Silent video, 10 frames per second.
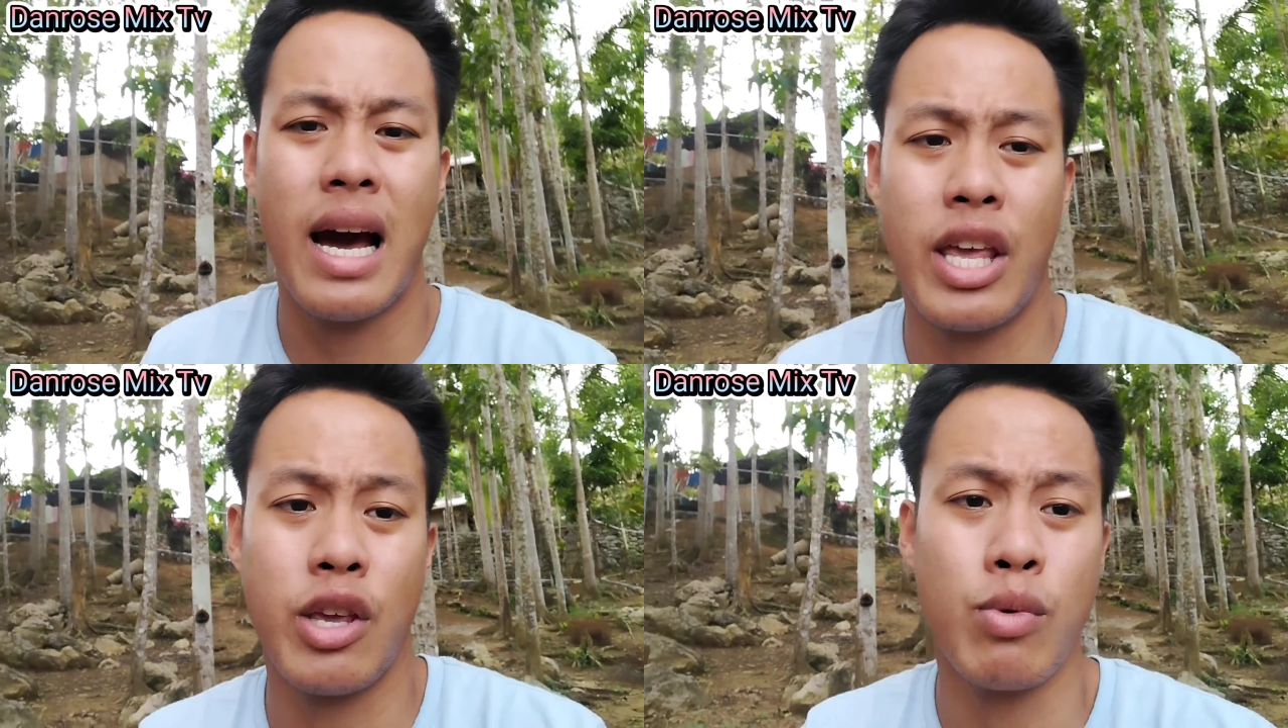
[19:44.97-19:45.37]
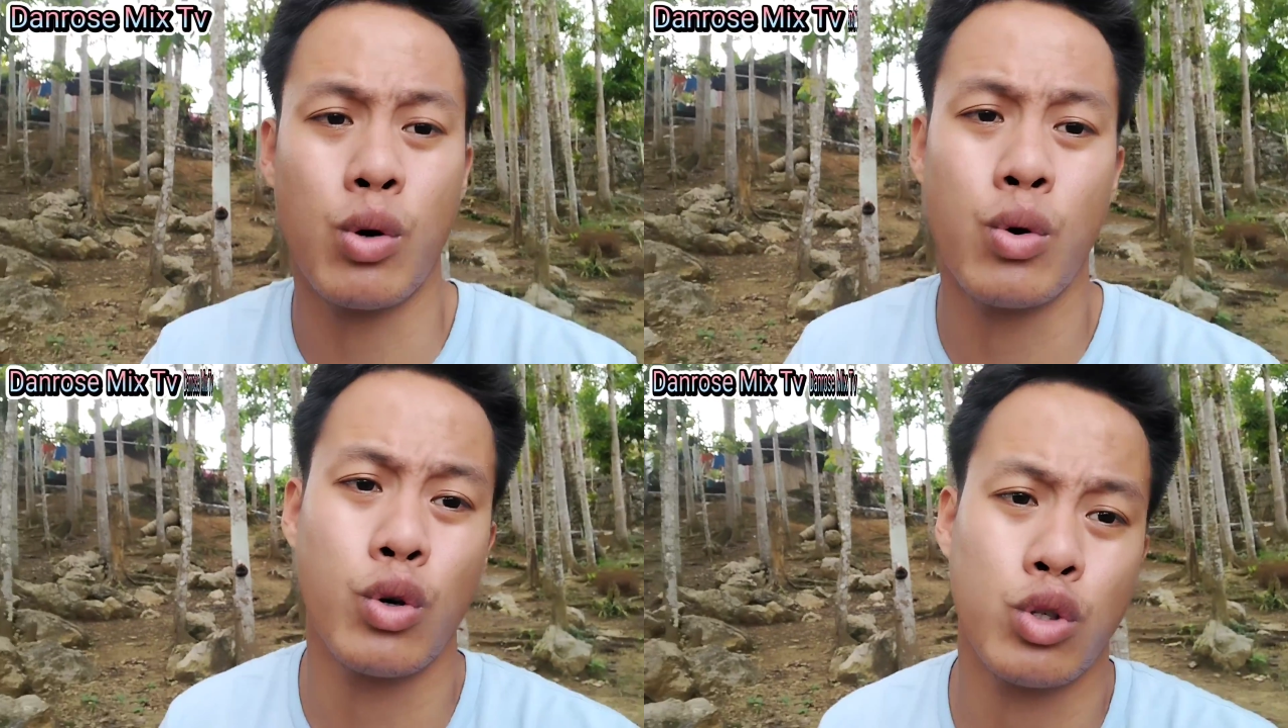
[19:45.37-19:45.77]
Ayo
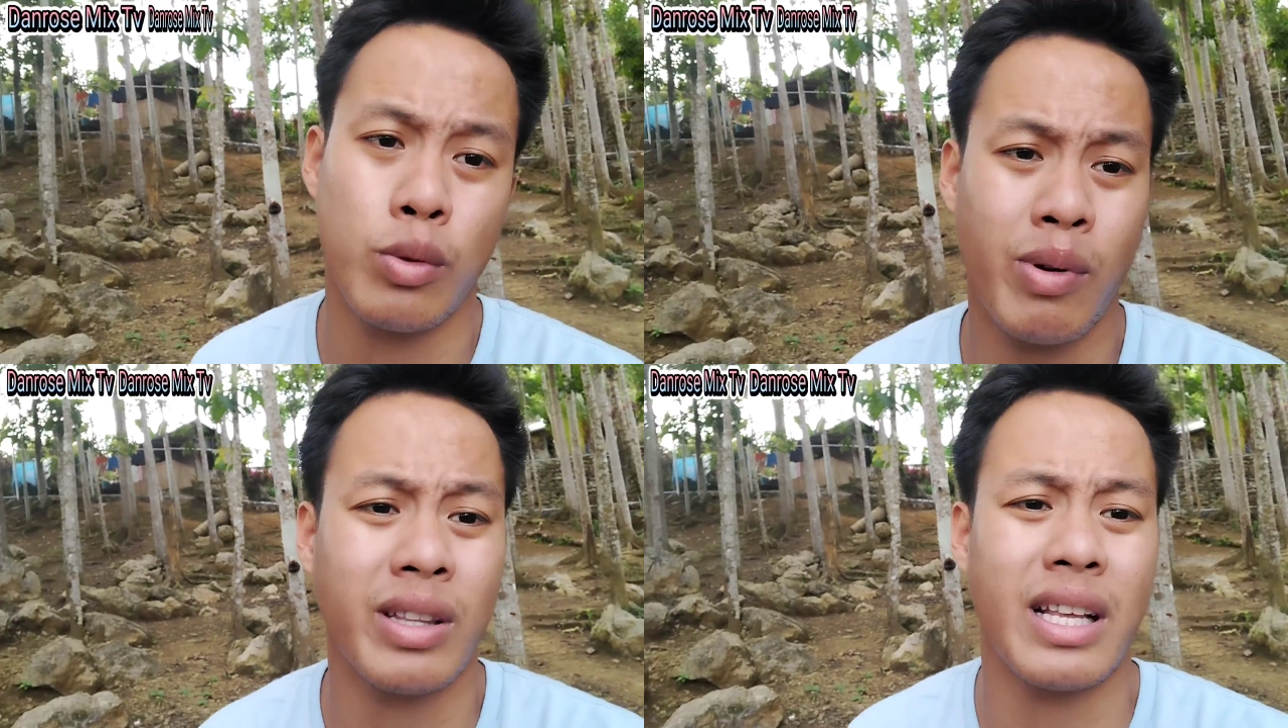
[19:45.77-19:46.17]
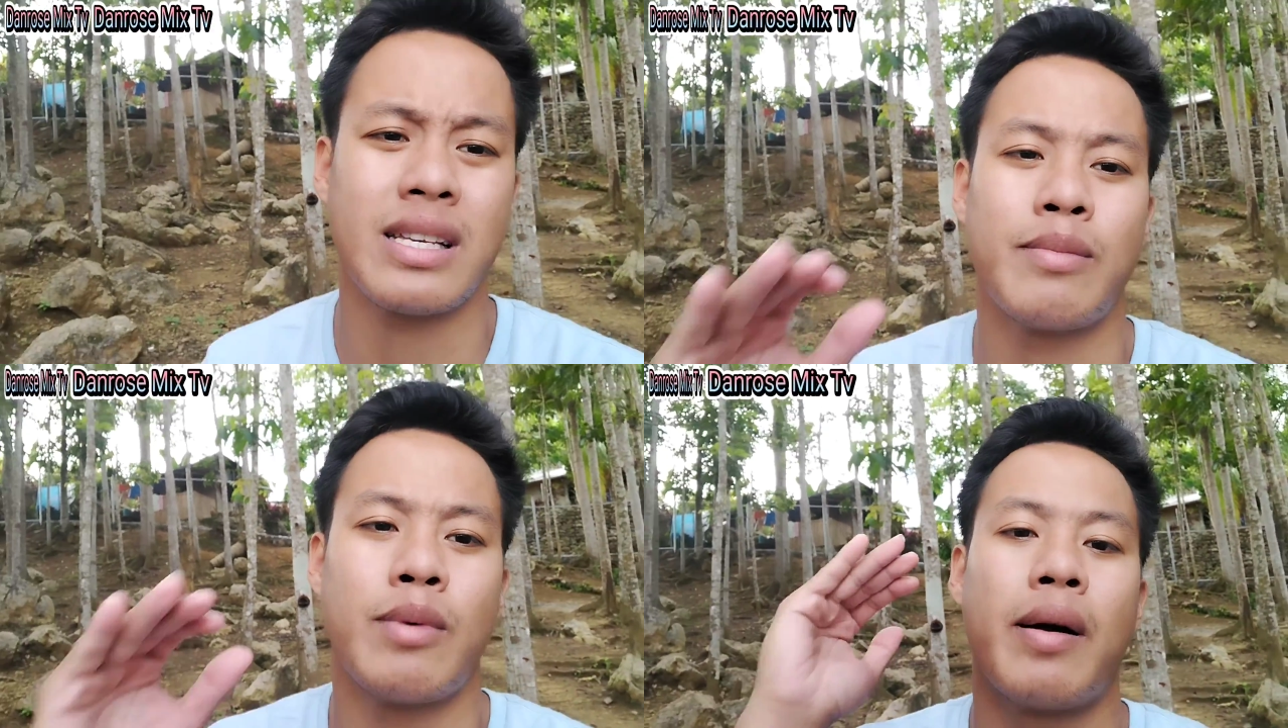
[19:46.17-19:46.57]
maghunong suporta
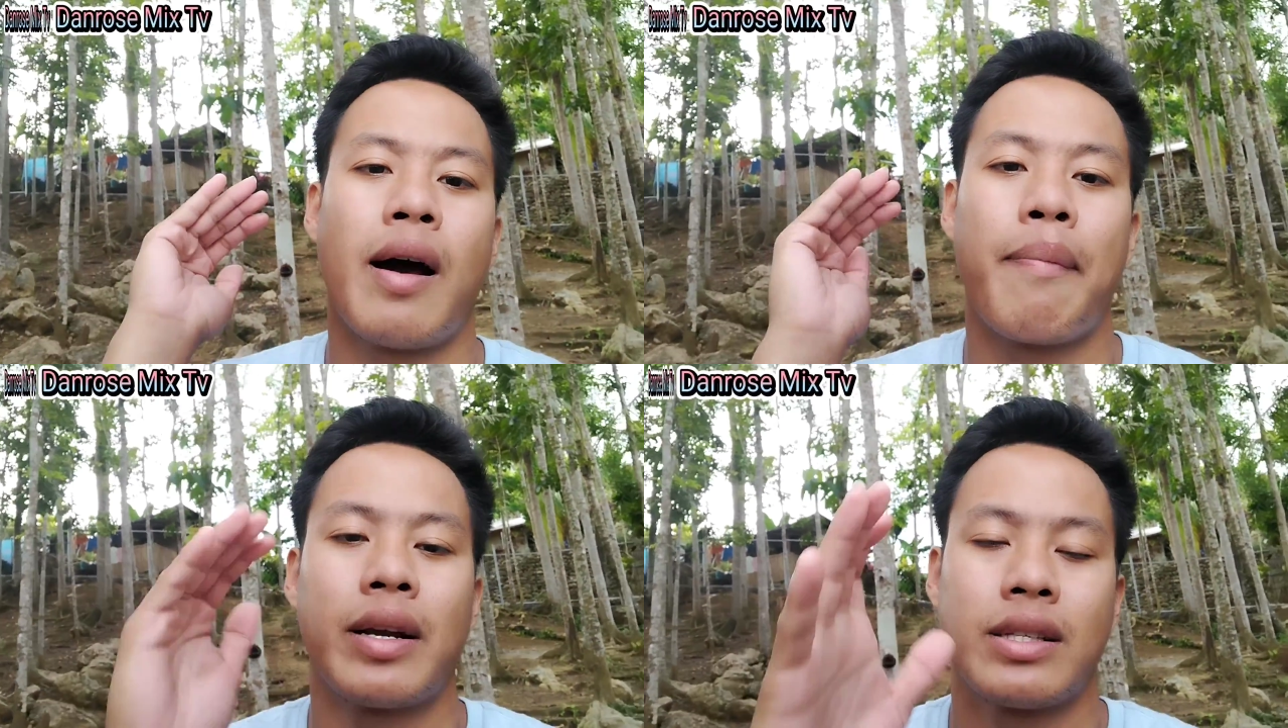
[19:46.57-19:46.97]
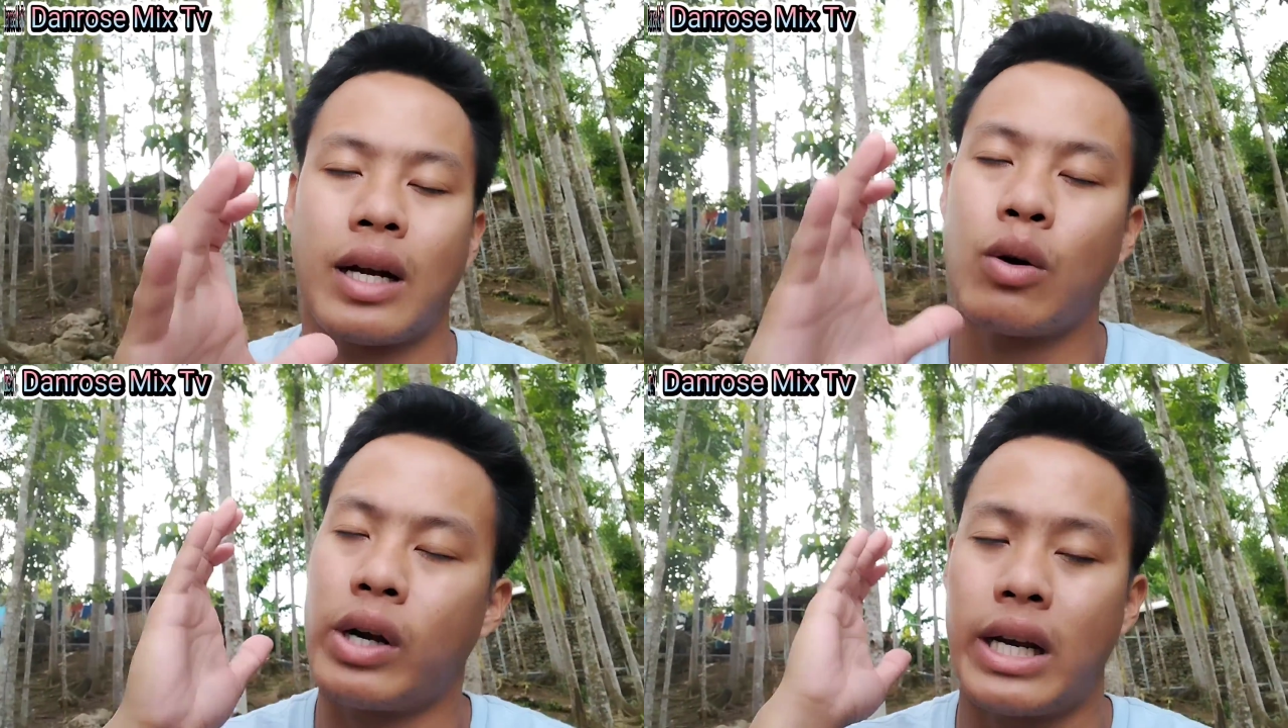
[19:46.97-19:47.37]
sa mga mga parts.
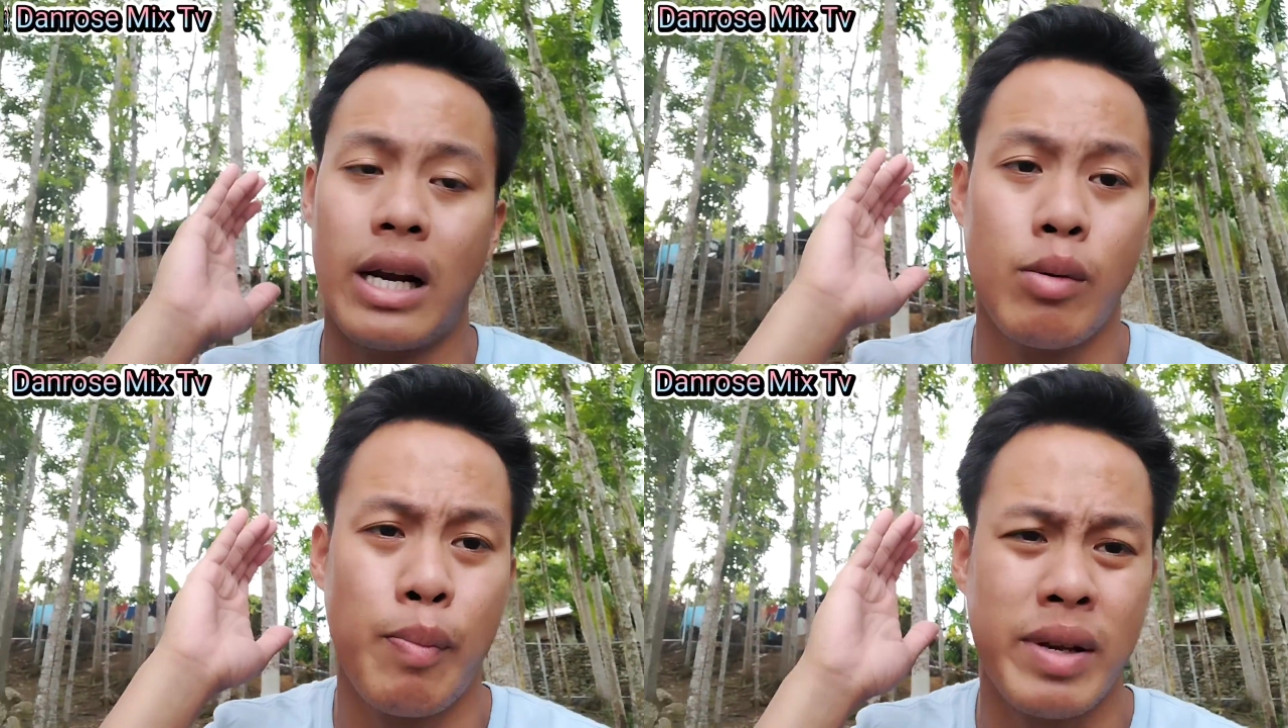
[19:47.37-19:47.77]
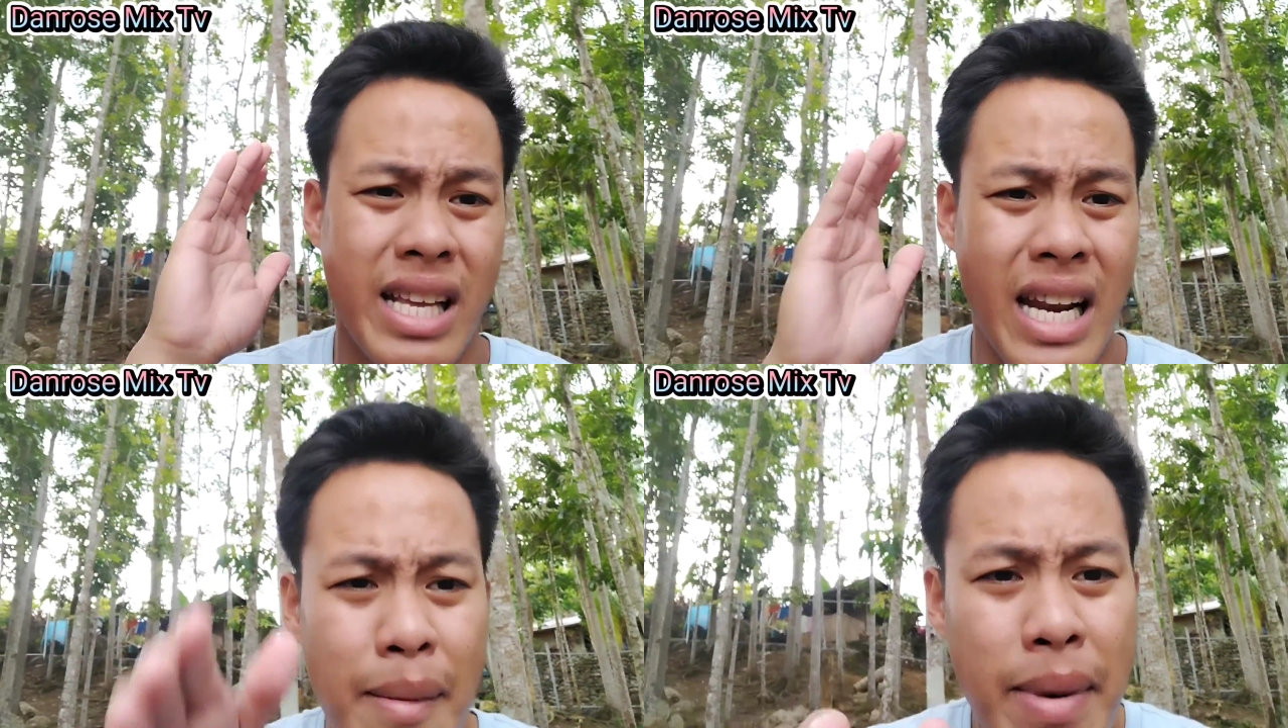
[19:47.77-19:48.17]
Tako ka na namong
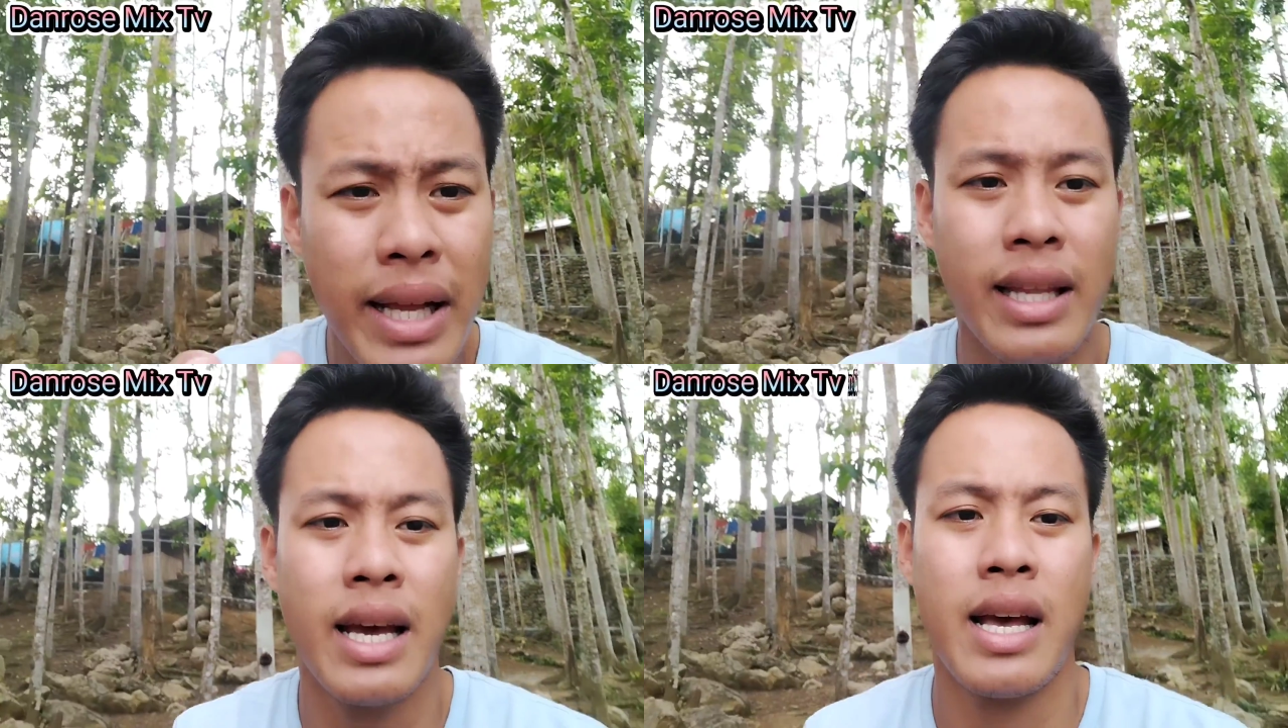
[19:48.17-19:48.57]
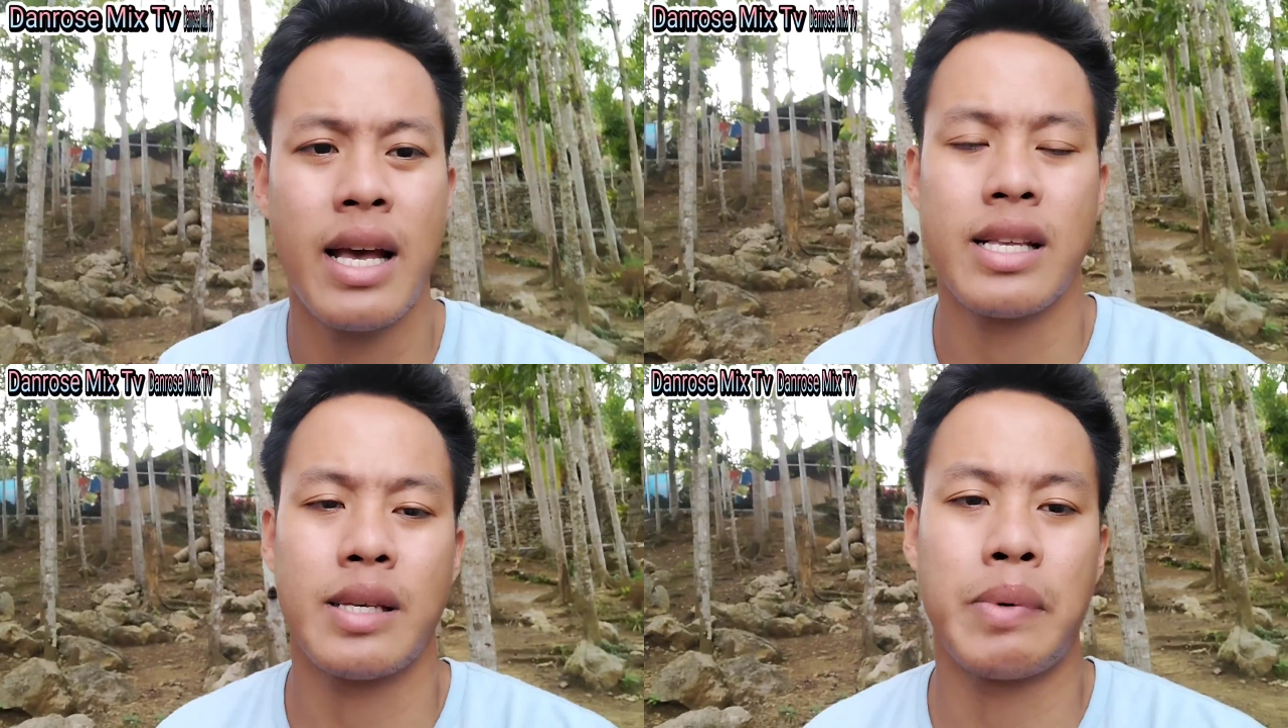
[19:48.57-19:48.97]
pasalamat sa